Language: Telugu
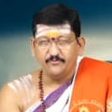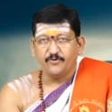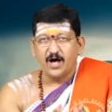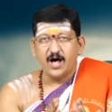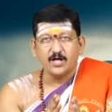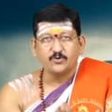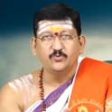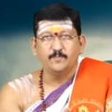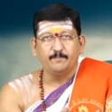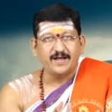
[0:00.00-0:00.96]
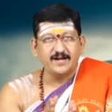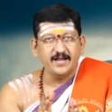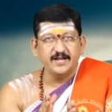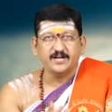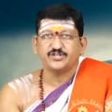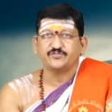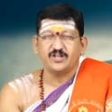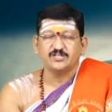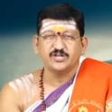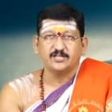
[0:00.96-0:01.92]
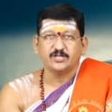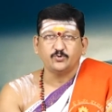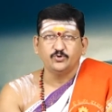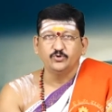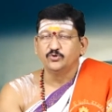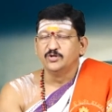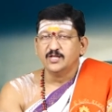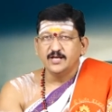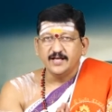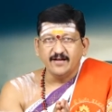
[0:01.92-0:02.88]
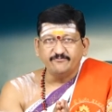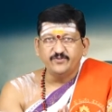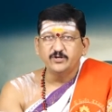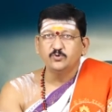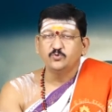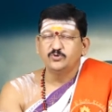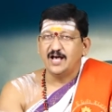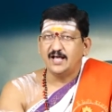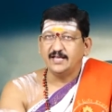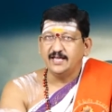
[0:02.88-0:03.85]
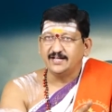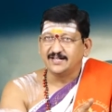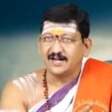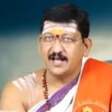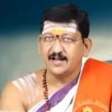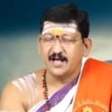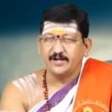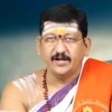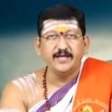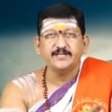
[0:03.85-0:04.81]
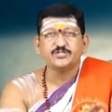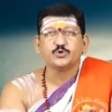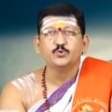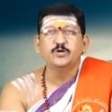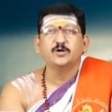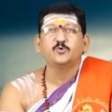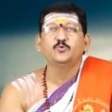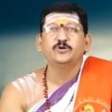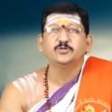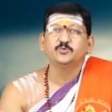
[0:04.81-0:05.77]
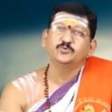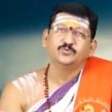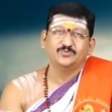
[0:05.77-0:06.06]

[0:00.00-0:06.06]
వారు భరణీ నక్షత్ర జాతకులు ఎవ్వరు కూడా ఈ గ్రహణాన్ని చూడకూడదు